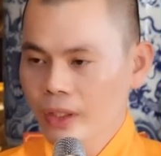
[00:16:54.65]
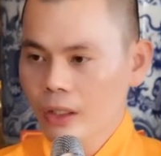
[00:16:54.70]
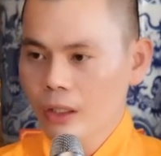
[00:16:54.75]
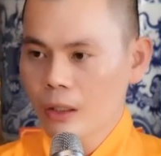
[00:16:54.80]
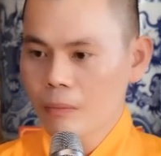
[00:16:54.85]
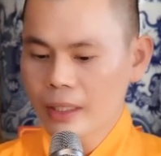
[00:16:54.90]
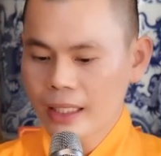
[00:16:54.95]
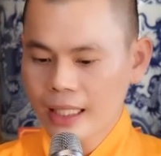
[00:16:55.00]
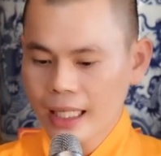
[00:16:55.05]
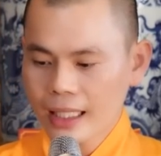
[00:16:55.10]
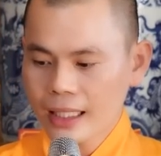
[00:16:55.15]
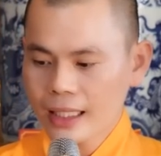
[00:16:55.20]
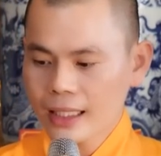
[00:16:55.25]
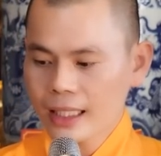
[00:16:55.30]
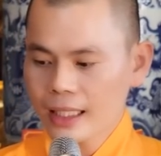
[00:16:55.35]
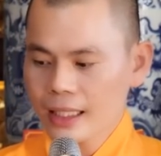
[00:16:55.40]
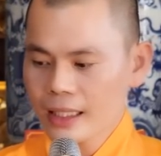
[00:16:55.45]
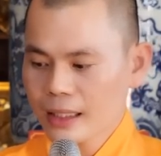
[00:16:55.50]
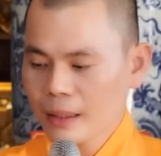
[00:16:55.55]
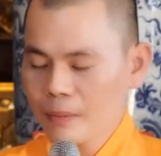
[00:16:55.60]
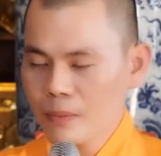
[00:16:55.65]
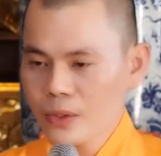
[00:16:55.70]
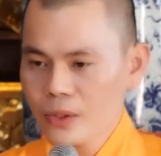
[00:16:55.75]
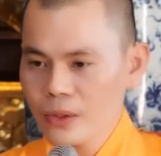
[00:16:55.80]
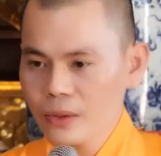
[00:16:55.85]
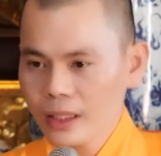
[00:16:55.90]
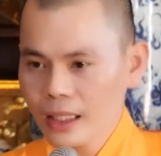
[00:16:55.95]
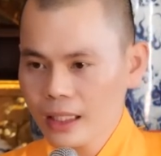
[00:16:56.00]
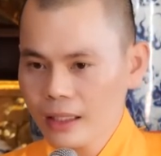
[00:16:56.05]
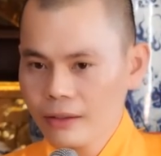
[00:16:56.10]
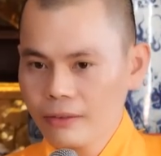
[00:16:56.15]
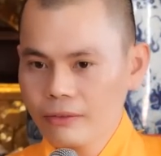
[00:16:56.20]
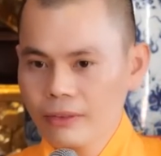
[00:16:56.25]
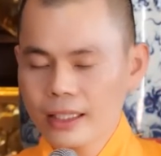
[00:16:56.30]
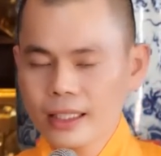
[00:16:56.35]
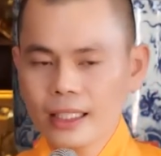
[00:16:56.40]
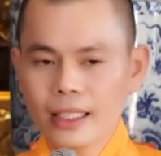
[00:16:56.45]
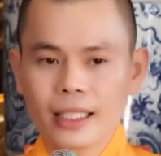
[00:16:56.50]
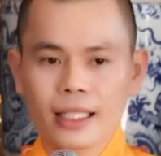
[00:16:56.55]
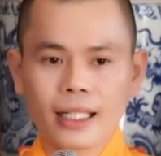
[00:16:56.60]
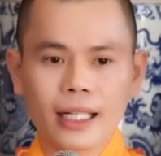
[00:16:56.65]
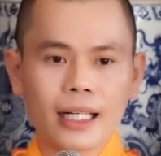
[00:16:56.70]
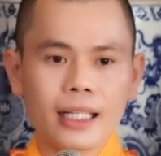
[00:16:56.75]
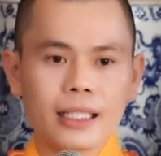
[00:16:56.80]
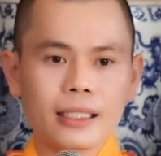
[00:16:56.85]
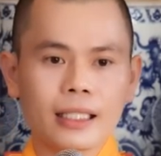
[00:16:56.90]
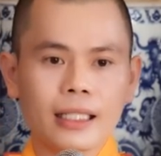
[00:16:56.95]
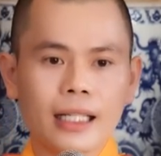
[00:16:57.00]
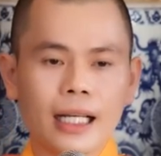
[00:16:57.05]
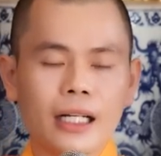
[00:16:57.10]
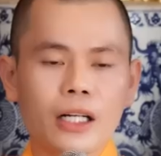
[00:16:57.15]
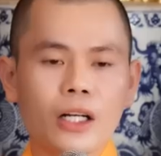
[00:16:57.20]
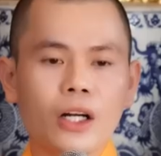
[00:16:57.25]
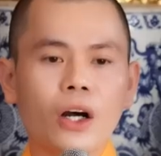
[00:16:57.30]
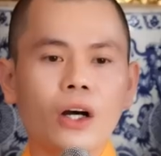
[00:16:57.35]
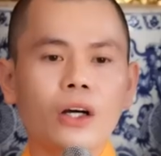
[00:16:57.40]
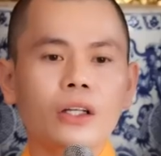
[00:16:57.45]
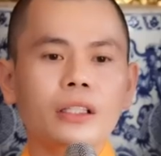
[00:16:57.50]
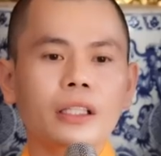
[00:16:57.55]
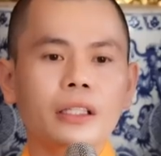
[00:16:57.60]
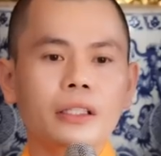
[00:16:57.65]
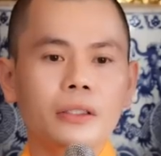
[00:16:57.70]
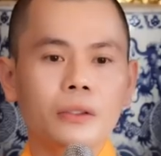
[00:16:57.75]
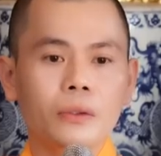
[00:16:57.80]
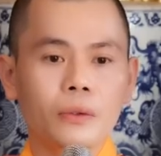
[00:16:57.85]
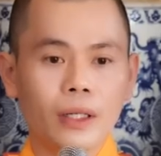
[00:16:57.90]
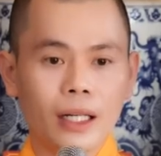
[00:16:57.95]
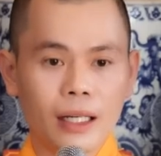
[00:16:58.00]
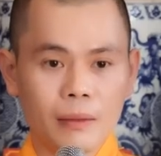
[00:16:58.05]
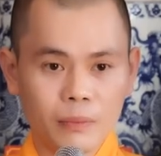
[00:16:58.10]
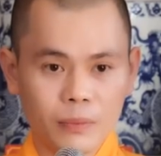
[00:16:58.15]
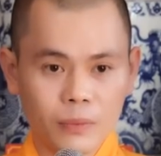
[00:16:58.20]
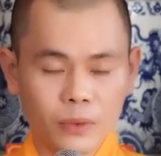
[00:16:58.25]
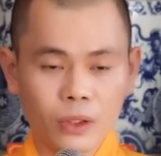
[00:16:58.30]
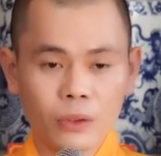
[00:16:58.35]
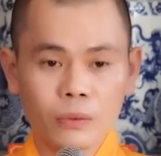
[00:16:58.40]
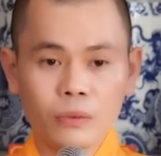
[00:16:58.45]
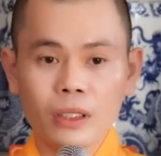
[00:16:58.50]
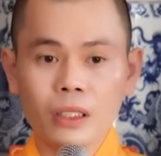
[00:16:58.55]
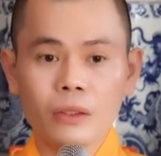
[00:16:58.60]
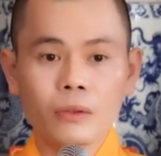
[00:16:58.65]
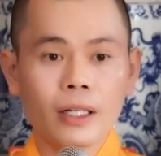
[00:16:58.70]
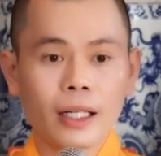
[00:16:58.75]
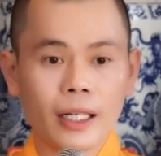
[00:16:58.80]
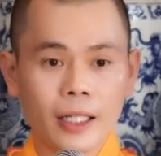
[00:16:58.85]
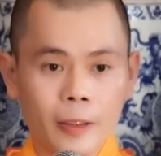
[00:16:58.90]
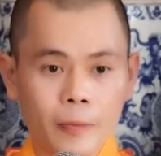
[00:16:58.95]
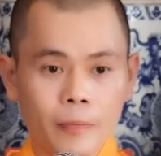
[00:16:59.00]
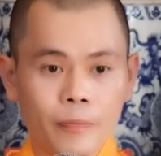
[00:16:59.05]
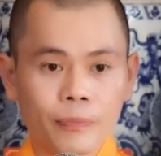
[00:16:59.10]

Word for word: Còn bệnh ăn ở đây tâm chúng ta vấn đề khác thì ăn khó tiêu lắm, đúng không ạ?